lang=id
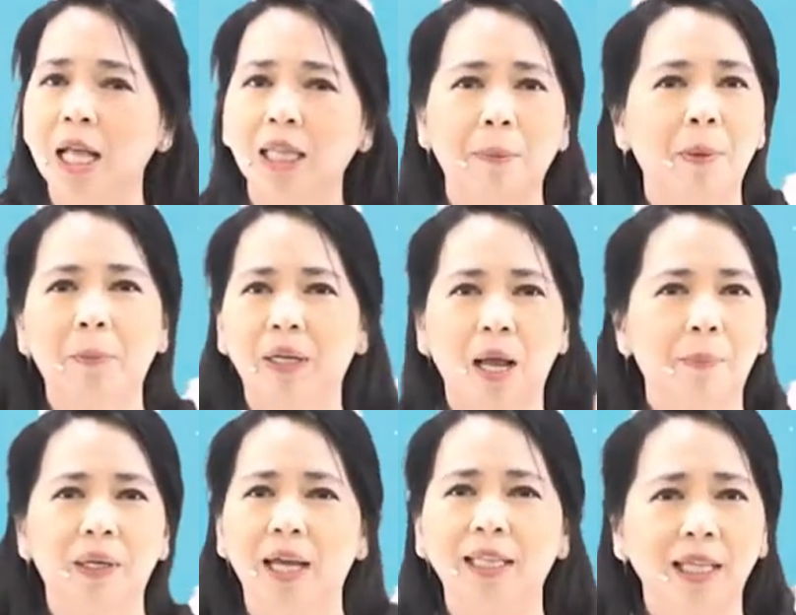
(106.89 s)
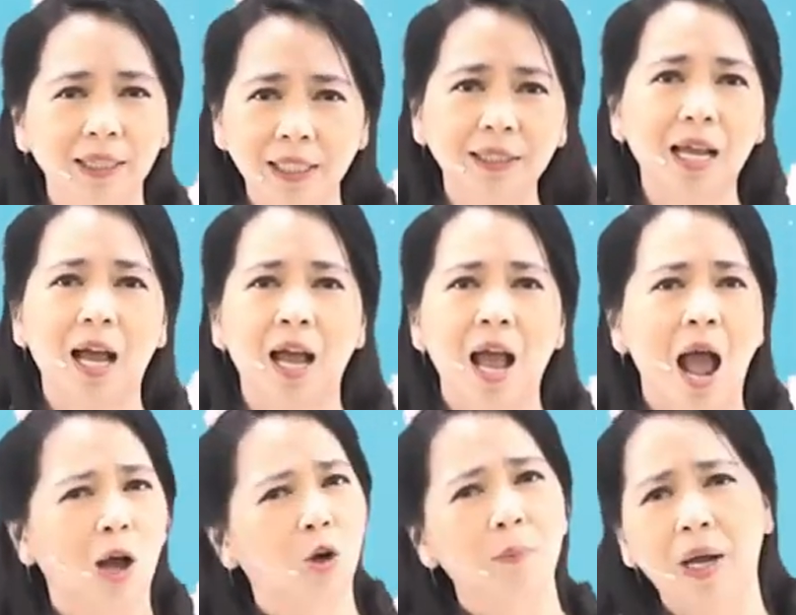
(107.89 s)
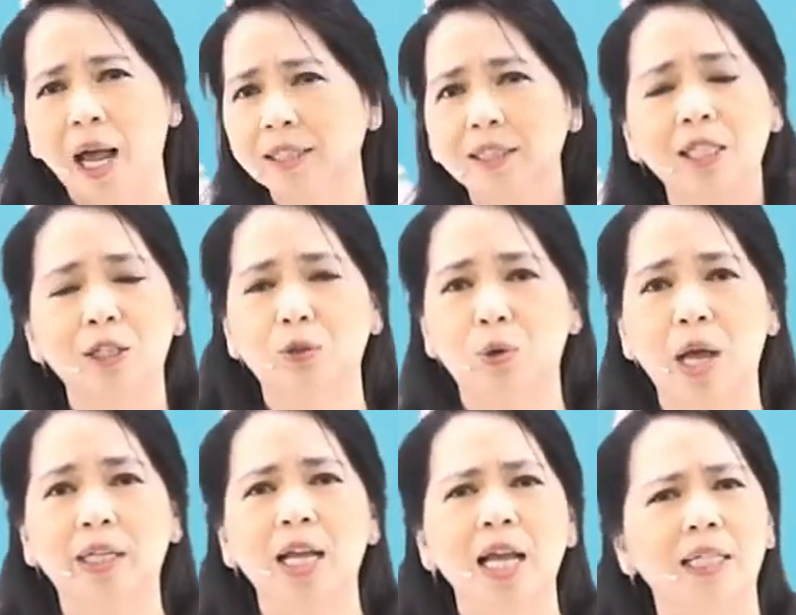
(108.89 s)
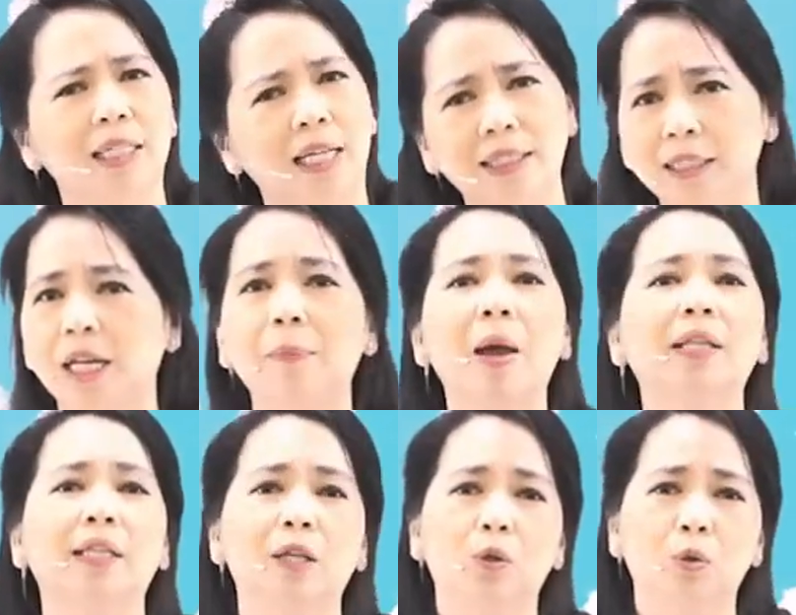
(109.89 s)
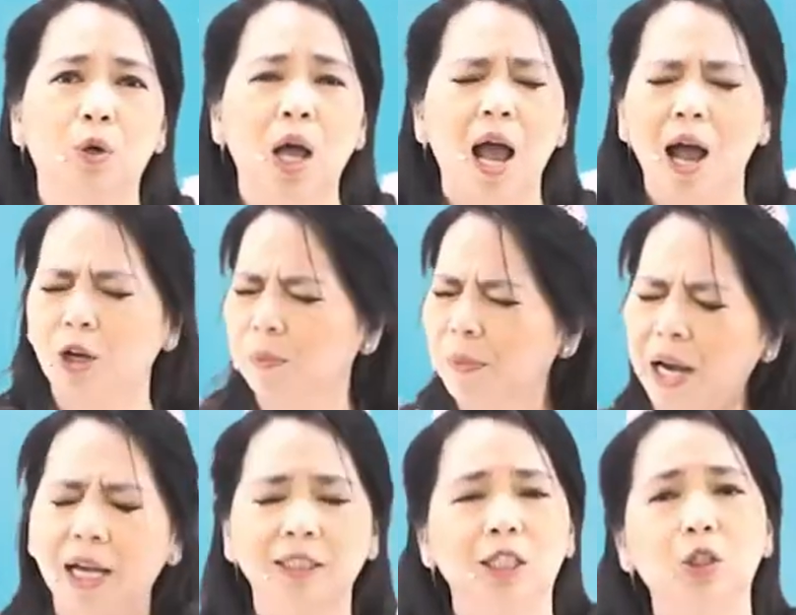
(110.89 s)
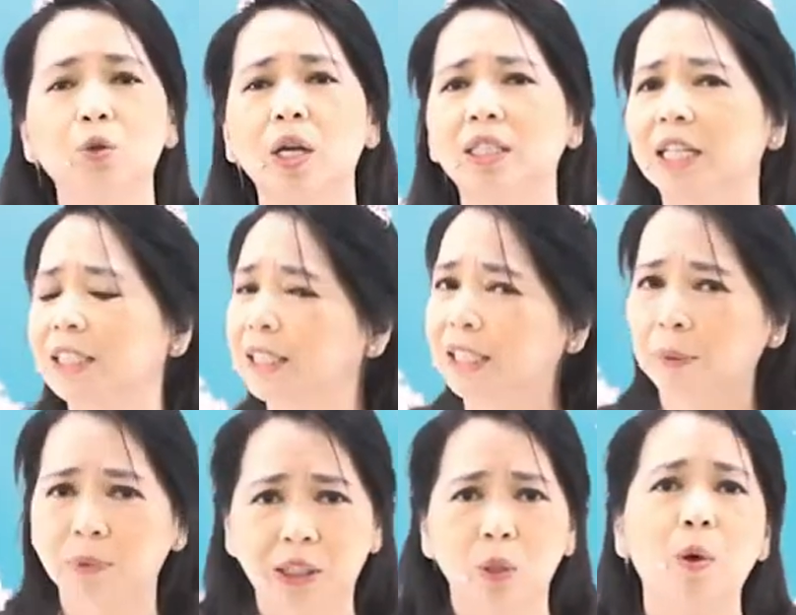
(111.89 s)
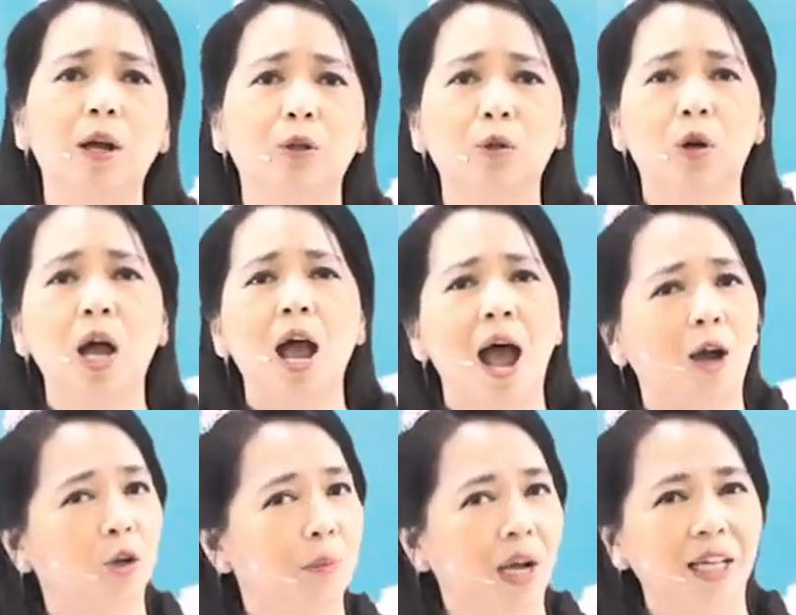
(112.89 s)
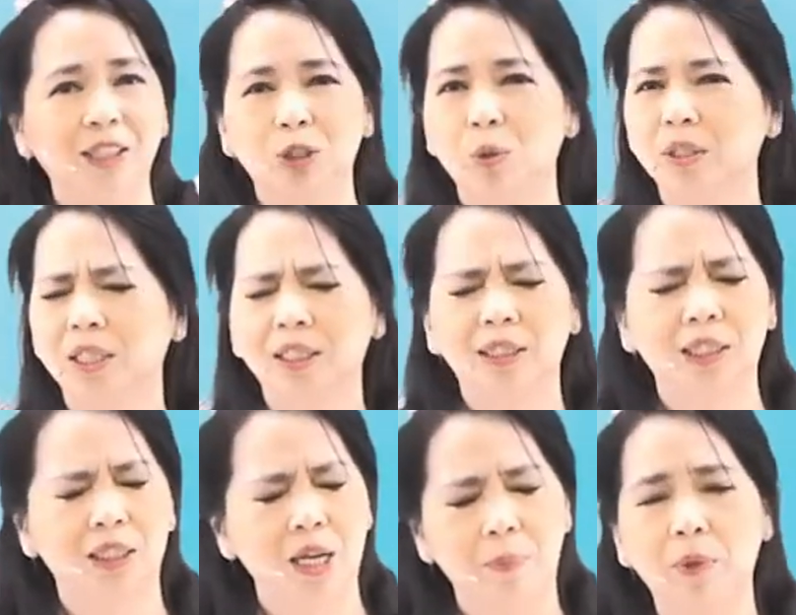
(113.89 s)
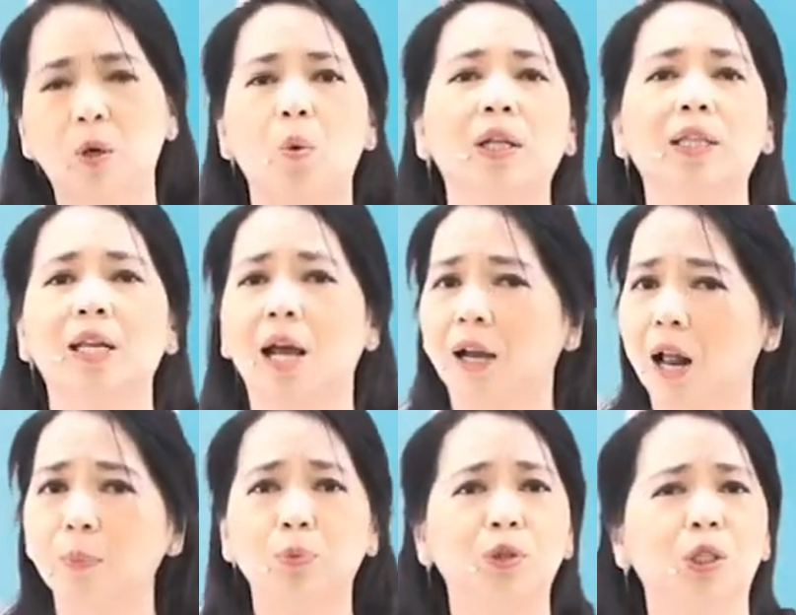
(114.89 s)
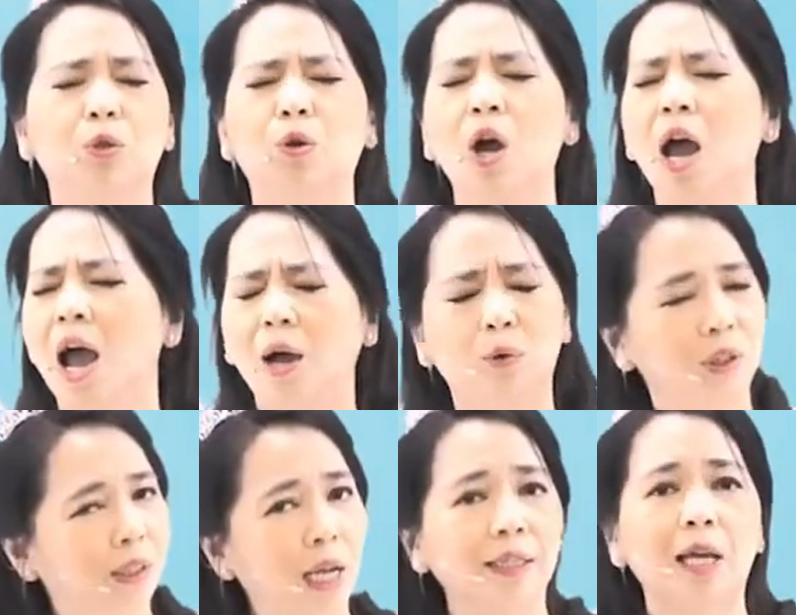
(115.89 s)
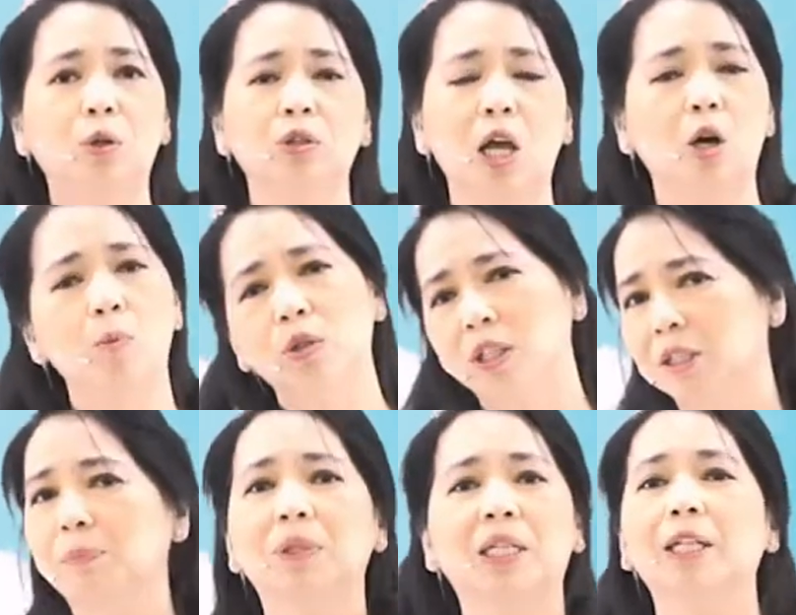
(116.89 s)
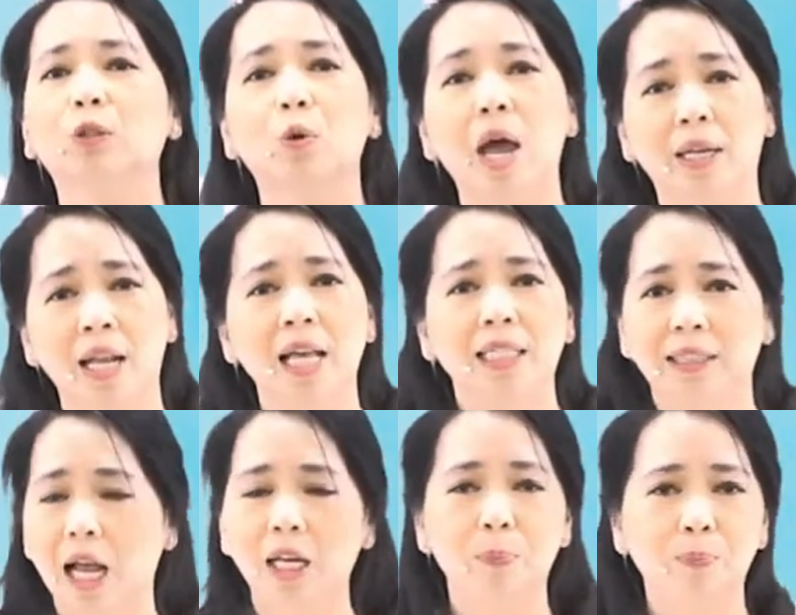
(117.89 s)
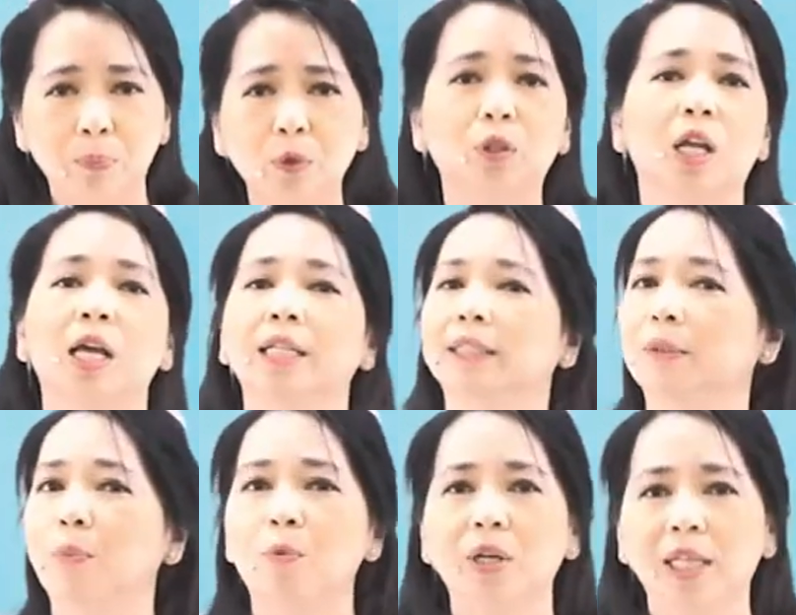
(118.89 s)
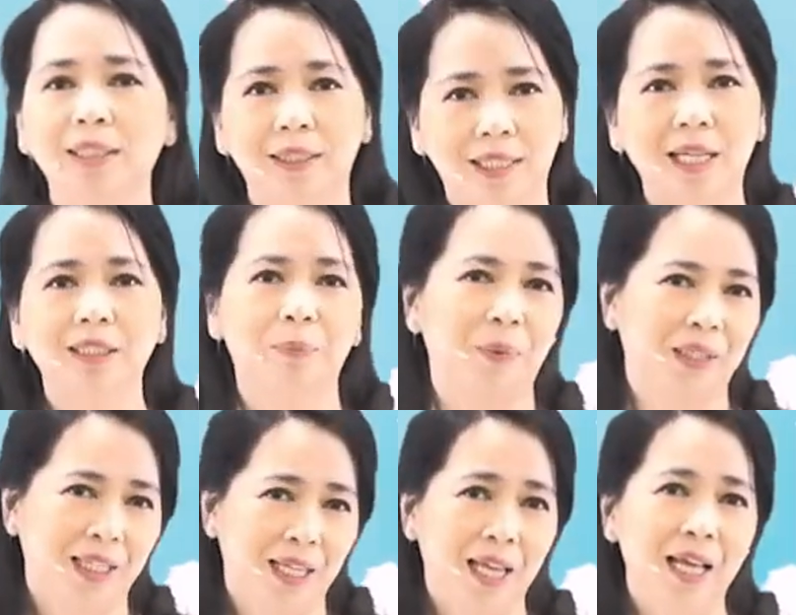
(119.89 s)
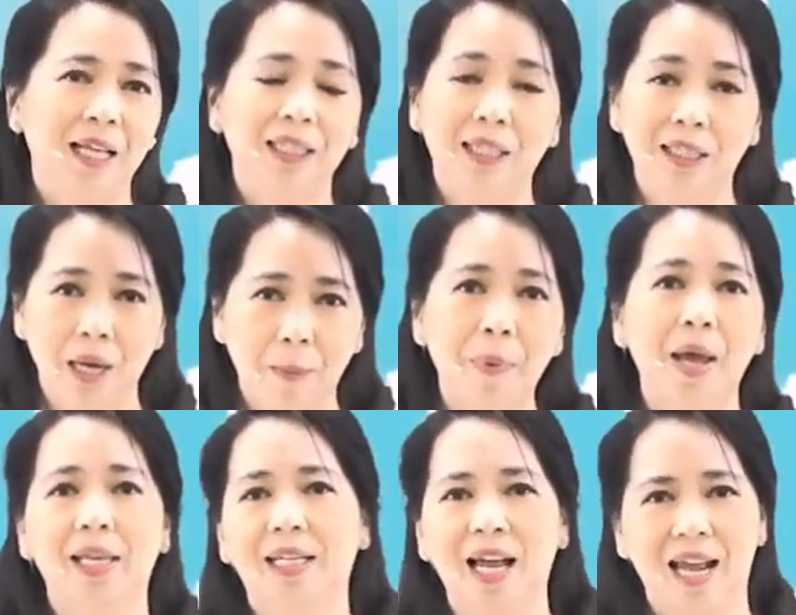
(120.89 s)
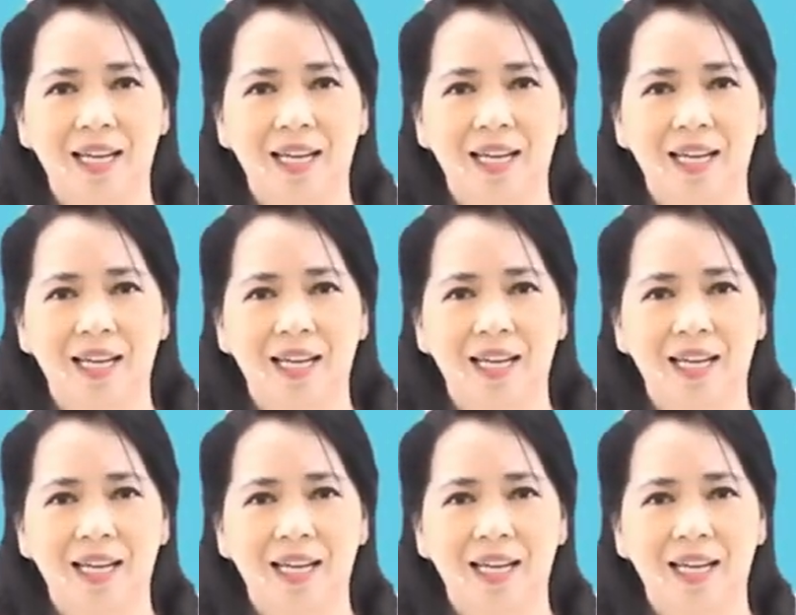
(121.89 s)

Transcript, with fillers: Tapi mereka berkata, tidak, aku mengasihi Tuhan dengan segenap hatiku, aku mengasihi Tuhan dengan segenap jiwaku, aku mengasihi Tuhan dengan segenap kekuatan akal budiku, aku tidak takut, aku mau tetap dekat Tuhan, sekalipun semuanya sedang seperti tidak baik